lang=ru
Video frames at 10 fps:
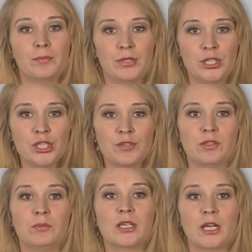
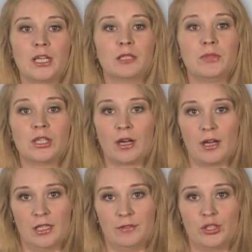Пришвин Михаил
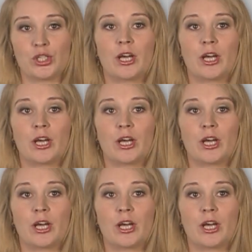Михайлович